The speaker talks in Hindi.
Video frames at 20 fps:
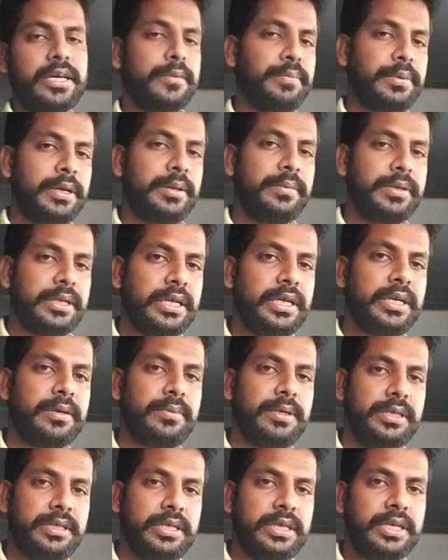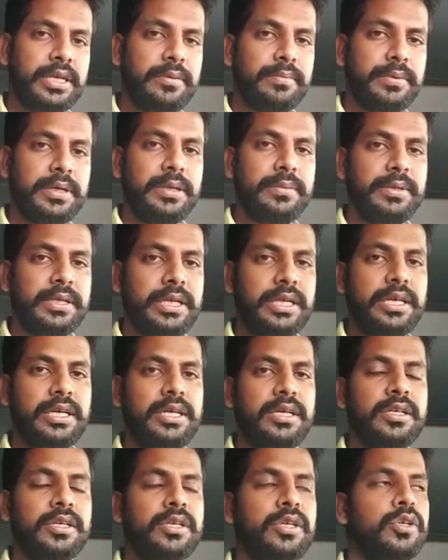कंपनी बताना भाई ये कंपनी
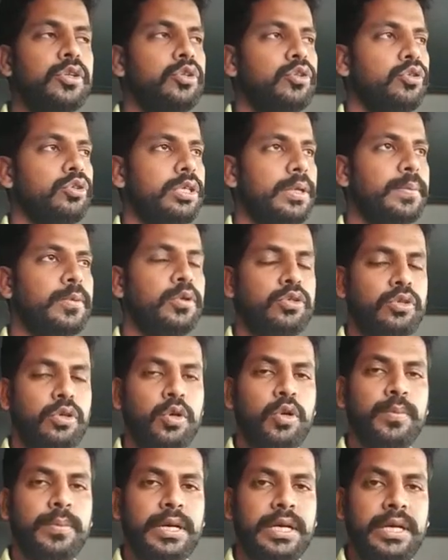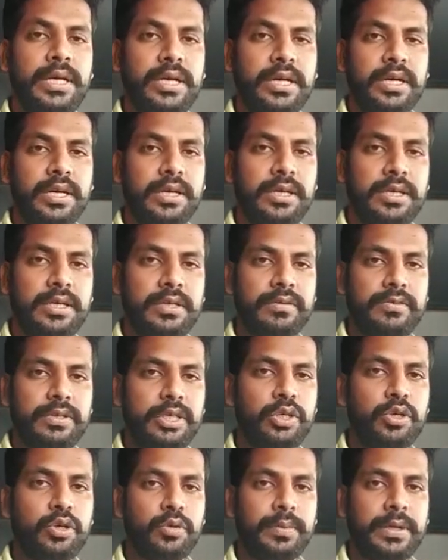बताना तो सबको चलो मैं अगर
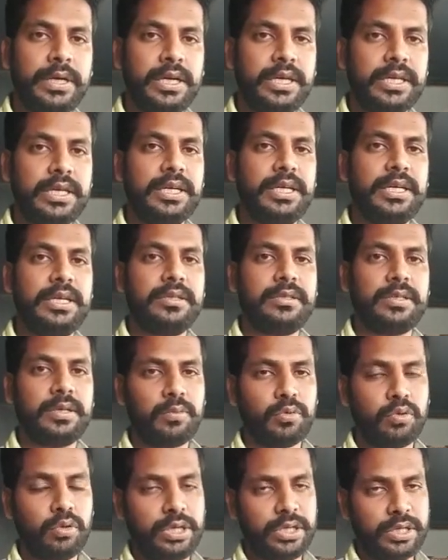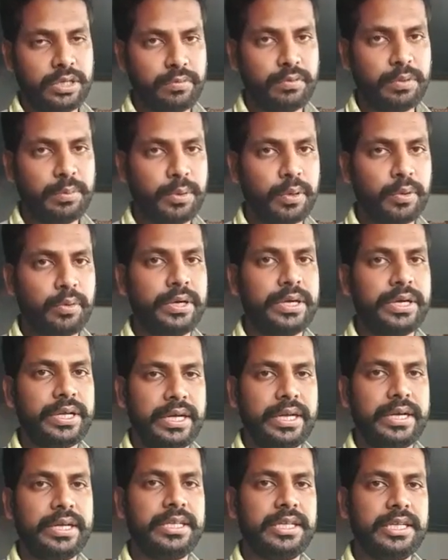वीडियो बना के सबको लिंक भी प्रोवाइड
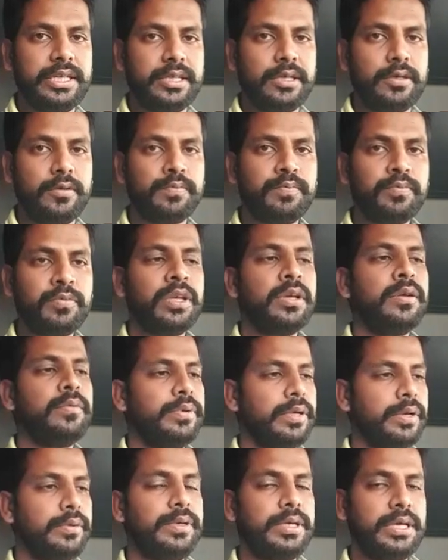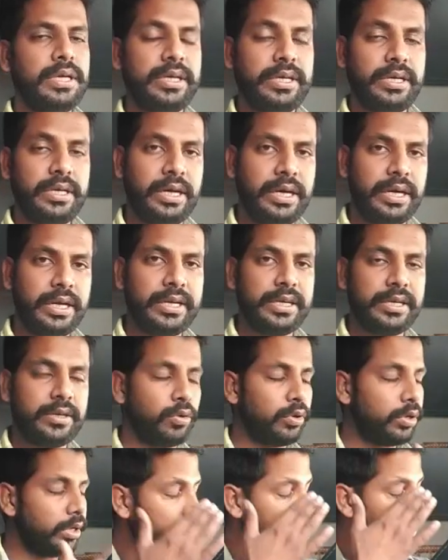कर ही देता हूँ फिर भी हर एक
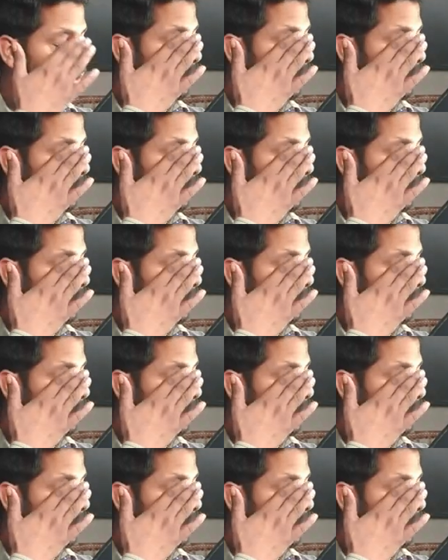को करना